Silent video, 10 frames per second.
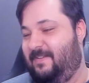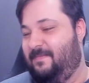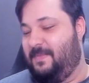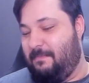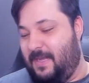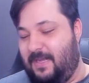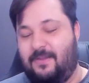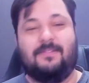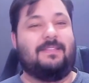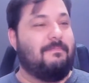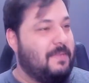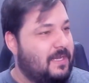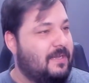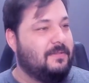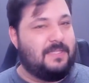Tá bom, tá
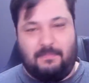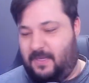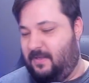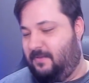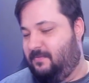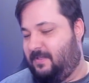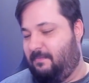bom, tá bom, tá